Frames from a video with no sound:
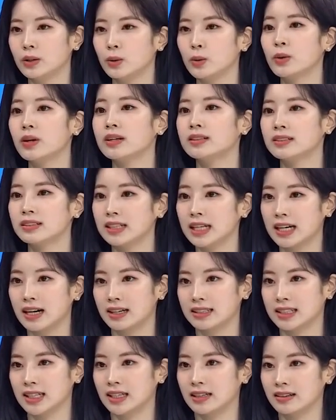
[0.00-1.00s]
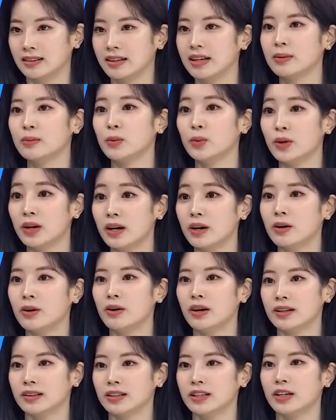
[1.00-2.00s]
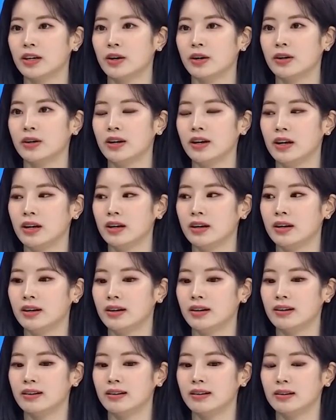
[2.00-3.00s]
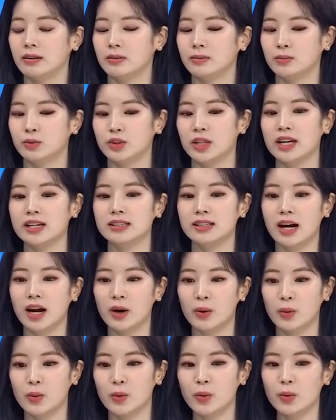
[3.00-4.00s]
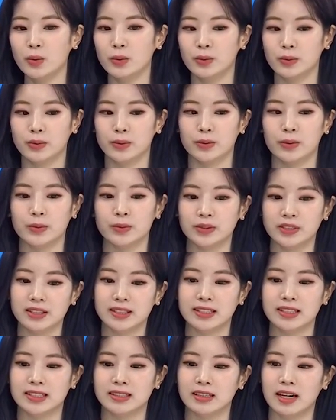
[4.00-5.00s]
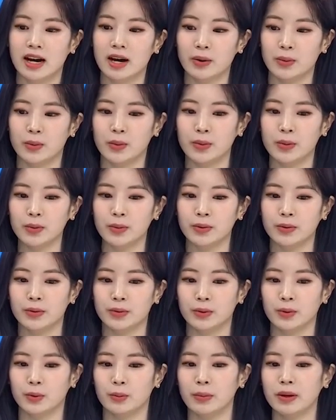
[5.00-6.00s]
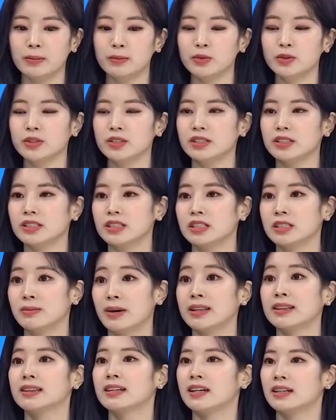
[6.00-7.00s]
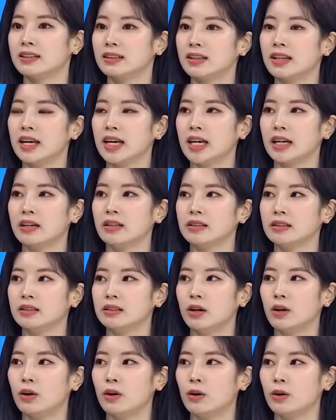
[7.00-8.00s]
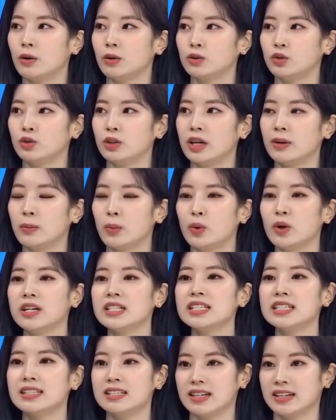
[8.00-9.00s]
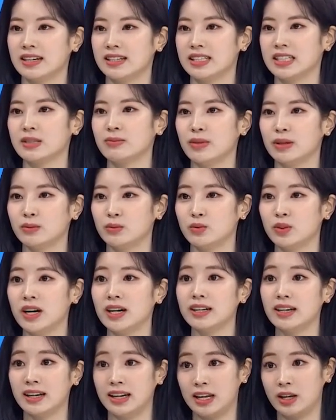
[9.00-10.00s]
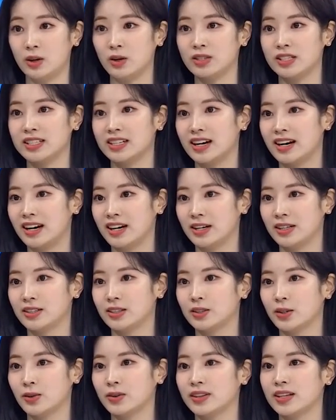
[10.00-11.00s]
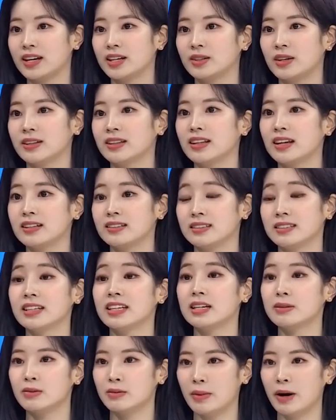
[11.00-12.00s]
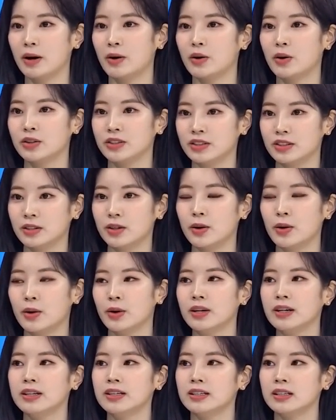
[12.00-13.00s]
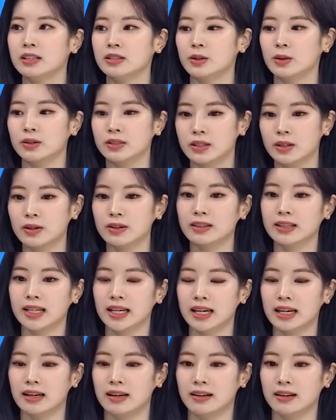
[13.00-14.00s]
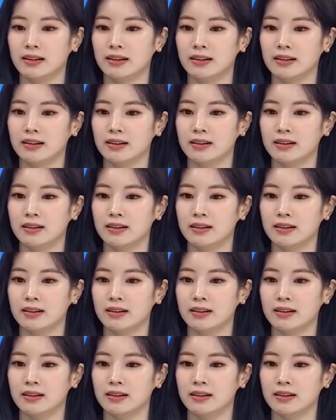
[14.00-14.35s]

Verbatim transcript: 활동하는 게 가장 행복한 것 같아요. 무대를 하고 콘서트를 하고 또 팬분들을 만날 때 어, 눈에 보이지는 않지만 무한한 에너지가 전달된다는 네. 느낌을 받거든요. 그래서 그럴 때